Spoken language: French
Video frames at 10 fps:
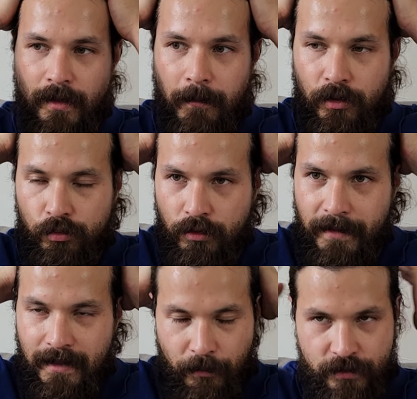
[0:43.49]
Mais surtout, le
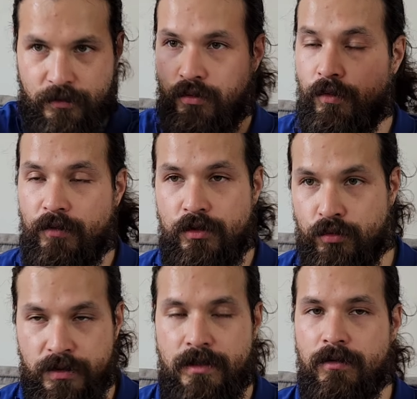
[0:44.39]
mec, la prochaine fois que tu le revois, tu
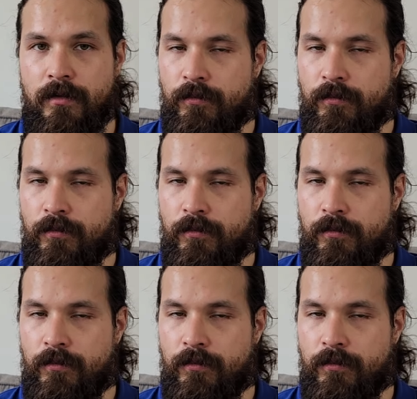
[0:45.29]
lui dis quoi.